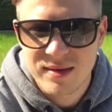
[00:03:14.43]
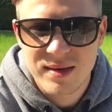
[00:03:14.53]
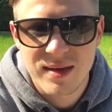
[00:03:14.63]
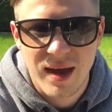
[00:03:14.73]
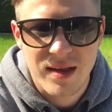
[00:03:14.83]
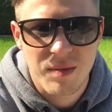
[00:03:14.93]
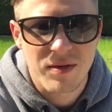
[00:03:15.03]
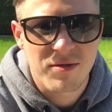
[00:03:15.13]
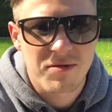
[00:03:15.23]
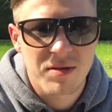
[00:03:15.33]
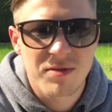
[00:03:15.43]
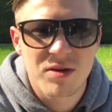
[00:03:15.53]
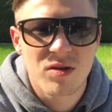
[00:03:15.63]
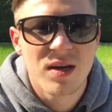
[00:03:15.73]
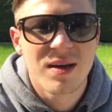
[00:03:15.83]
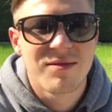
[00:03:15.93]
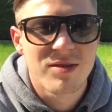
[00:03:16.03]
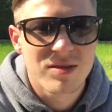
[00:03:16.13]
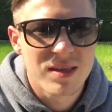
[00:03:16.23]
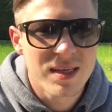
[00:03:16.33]
nicht direkt am Anfang von dem Video, weil
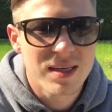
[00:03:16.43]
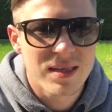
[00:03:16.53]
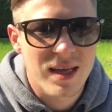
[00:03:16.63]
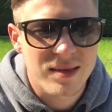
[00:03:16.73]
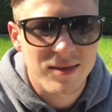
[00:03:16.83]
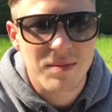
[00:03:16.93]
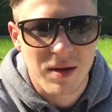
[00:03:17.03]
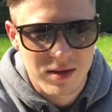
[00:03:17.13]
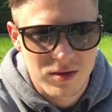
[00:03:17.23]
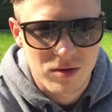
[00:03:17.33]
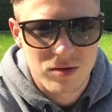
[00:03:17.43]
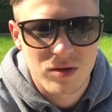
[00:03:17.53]
du es nicht deswegen machen solltest.